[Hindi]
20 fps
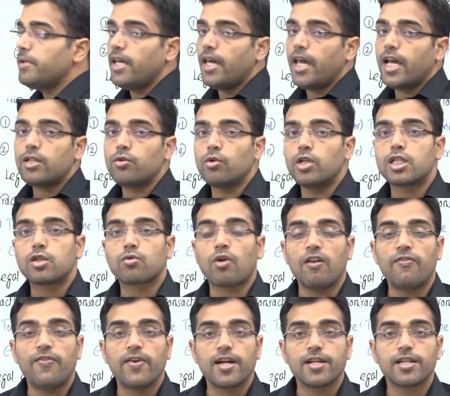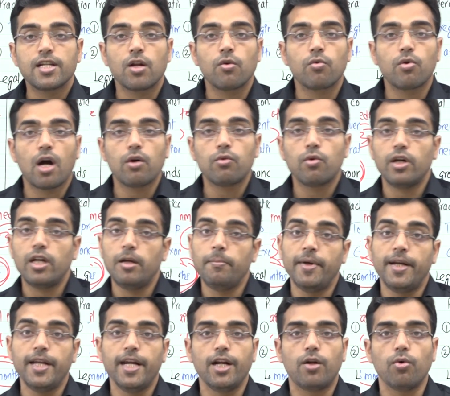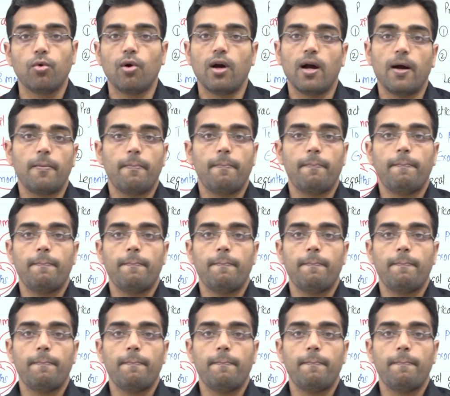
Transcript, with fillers: ये है कि जो डिस्कालिफिकेशन होगा वो इमीडिएट होगा